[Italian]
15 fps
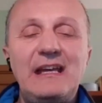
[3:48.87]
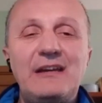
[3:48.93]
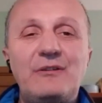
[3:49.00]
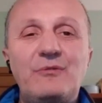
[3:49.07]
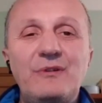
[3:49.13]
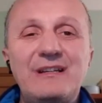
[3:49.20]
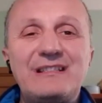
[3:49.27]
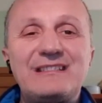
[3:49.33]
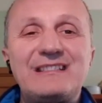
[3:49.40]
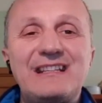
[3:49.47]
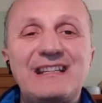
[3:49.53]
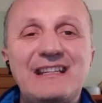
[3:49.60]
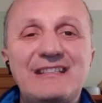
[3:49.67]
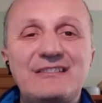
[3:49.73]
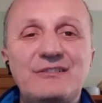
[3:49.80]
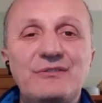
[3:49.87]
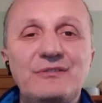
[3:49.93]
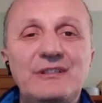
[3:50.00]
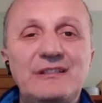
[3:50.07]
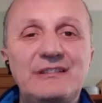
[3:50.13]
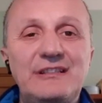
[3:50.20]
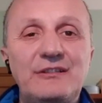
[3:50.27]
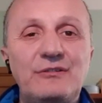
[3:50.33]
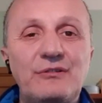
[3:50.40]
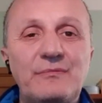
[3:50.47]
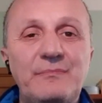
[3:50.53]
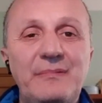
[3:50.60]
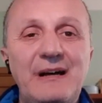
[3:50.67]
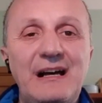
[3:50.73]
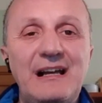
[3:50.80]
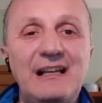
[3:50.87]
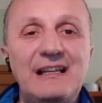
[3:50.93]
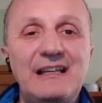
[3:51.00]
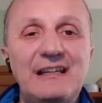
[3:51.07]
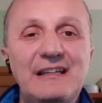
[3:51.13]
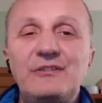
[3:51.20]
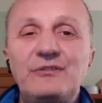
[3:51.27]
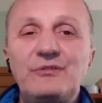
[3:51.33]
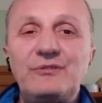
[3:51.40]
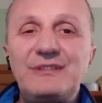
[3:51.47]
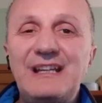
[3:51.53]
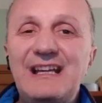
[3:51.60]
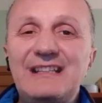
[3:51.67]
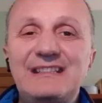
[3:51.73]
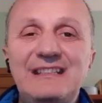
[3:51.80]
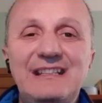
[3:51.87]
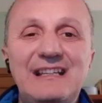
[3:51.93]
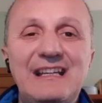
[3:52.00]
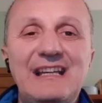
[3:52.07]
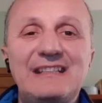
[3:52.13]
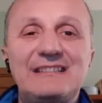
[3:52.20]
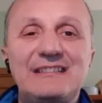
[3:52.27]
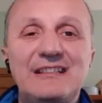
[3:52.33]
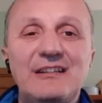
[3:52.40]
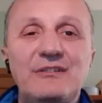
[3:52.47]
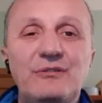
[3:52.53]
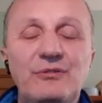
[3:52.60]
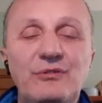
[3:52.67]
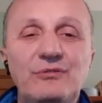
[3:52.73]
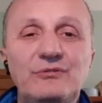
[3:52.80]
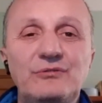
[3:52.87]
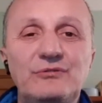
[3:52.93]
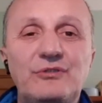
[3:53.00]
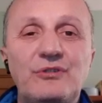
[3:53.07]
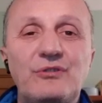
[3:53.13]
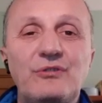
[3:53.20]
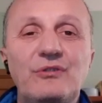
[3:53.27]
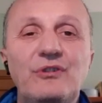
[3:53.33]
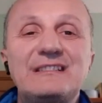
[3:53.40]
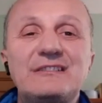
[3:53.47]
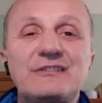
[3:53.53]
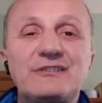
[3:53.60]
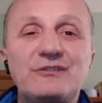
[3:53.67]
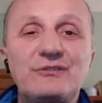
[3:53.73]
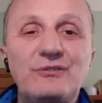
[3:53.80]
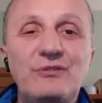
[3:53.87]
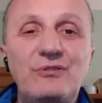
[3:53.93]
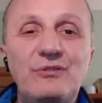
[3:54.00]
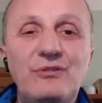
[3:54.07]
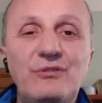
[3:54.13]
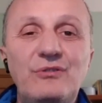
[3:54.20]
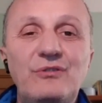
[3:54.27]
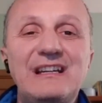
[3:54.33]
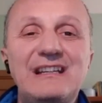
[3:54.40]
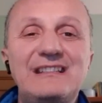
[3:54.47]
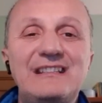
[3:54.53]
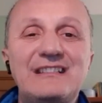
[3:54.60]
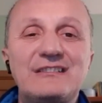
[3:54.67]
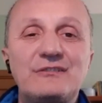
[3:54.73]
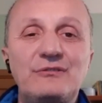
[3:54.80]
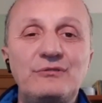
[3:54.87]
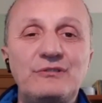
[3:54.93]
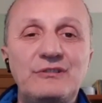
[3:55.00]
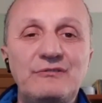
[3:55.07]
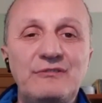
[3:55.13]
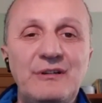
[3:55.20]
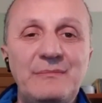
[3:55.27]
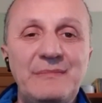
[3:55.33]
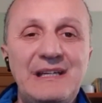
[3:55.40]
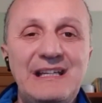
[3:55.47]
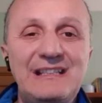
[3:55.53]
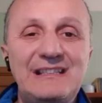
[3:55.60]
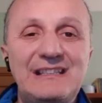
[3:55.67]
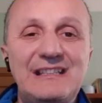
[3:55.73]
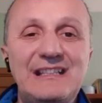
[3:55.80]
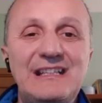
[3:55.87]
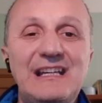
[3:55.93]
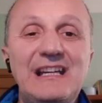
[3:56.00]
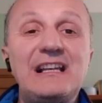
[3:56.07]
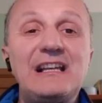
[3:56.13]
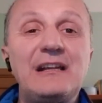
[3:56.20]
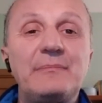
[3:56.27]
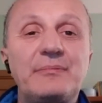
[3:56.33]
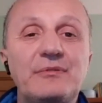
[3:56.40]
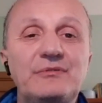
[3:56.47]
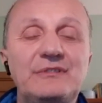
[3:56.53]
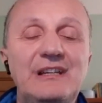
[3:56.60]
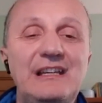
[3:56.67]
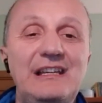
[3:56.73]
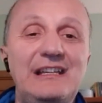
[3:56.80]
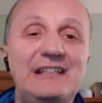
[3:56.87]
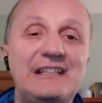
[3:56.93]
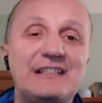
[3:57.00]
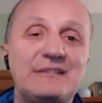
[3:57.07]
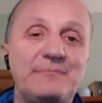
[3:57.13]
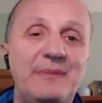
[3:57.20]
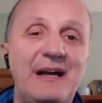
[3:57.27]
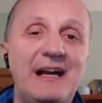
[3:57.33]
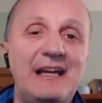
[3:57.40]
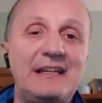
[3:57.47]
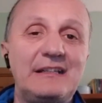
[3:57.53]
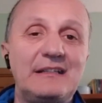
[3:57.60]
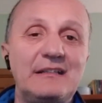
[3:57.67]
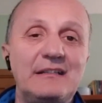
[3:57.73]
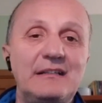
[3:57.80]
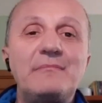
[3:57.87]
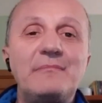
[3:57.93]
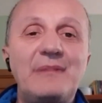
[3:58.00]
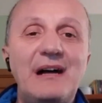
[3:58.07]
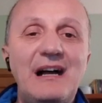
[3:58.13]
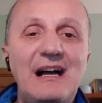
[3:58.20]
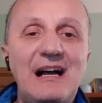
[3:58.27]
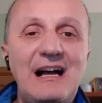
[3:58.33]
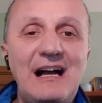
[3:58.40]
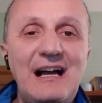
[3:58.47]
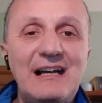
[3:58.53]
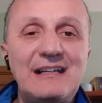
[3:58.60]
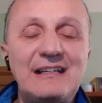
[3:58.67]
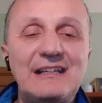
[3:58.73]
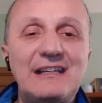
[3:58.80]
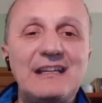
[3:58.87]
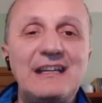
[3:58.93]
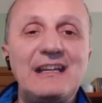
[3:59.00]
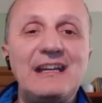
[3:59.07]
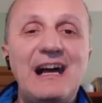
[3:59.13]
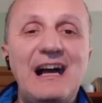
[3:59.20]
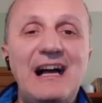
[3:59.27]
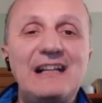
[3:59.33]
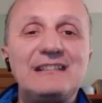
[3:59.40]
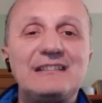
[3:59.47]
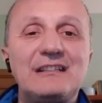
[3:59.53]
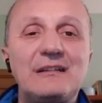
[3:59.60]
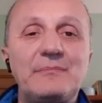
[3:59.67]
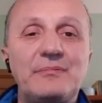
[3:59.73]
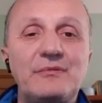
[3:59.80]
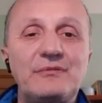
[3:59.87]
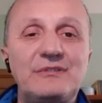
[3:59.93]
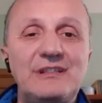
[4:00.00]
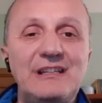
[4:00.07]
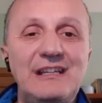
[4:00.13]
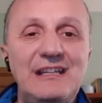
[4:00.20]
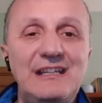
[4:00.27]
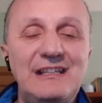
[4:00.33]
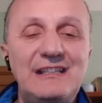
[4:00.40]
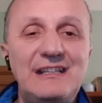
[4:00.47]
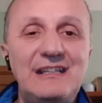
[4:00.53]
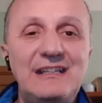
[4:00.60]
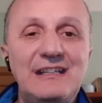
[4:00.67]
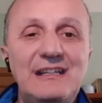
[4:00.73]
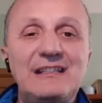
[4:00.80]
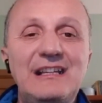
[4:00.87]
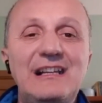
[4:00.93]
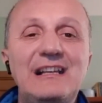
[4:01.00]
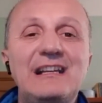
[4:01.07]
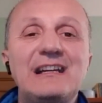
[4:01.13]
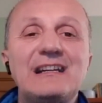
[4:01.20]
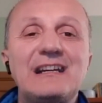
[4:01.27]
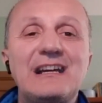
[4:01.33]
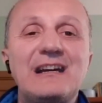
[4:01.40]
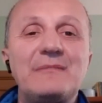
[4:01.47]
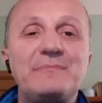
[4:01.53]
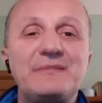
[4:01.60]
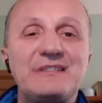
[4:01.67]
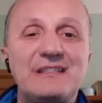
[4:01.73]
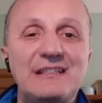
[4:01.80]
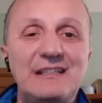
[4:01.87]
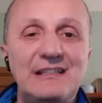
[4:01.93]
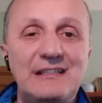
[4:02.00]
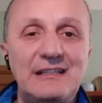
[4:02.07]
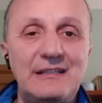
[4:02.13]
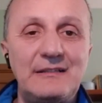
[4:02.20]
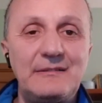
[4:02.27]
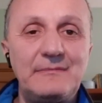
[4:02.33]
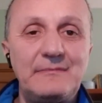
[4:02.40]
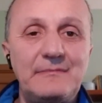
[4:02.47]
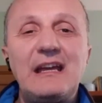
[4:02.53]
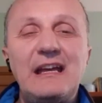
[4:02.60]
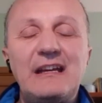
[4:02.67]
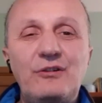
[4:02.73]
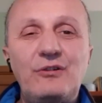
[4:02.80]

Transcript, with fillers: E questa reazione anticorpale non è diretta contro solo ed esclusivamente la proteina spike, ma anche altre proteine del capside. È